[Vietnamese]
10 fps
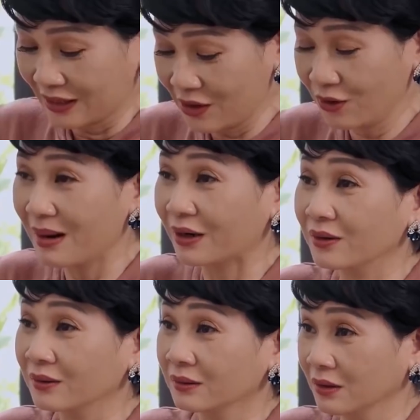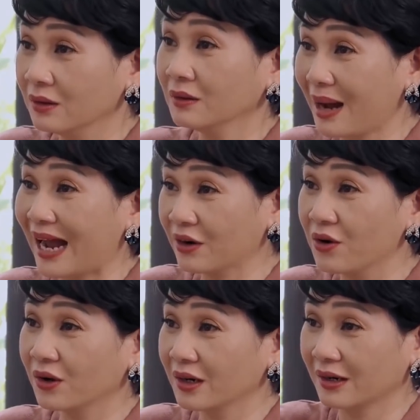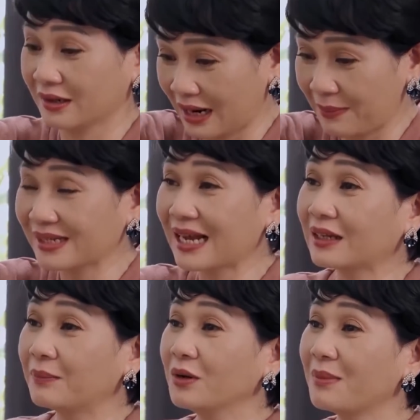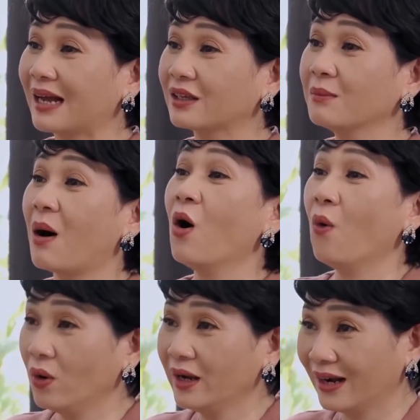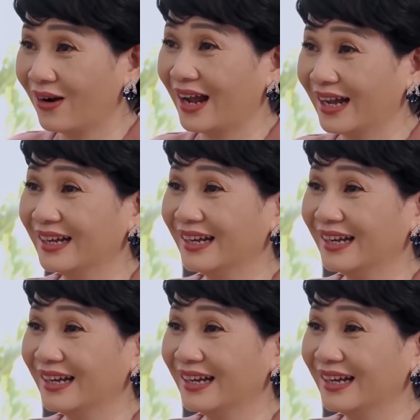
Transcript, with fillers: Nếu mà nước 3 được là mẹ sắc thêm nước 3 chứ bỏ uống ha con ha.